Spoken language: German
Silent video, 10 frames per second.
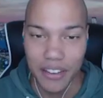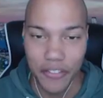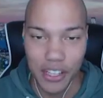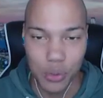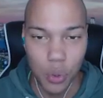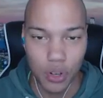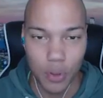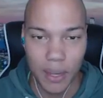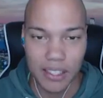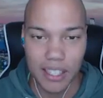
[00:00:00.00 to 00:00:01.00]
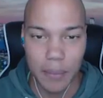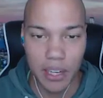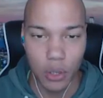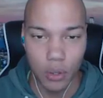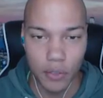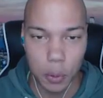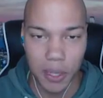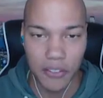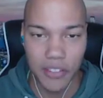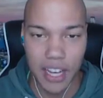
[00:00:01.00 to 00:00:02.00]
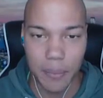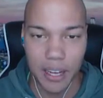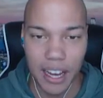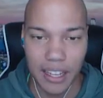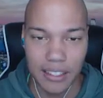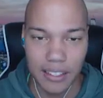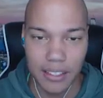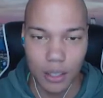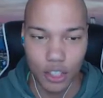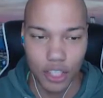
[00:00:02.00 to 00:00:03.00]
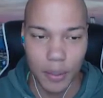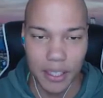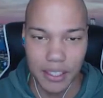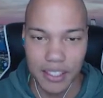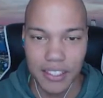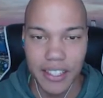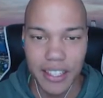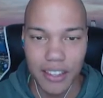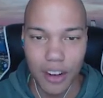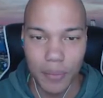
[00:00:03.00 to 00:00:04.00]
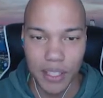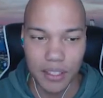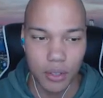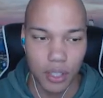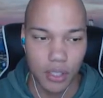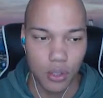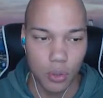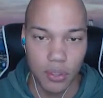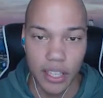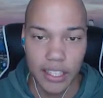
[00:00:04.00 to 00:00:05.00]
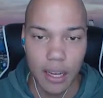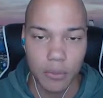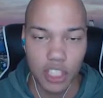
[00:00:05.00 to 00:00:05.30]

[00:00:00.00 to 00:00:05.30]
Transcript: Versuch Nummer 10 Millionen. Wir springen wieder am Kreis. Es ist auch schon jemand ins Ziel gekommen. Das ist natürlich so. Ne, ich habe einen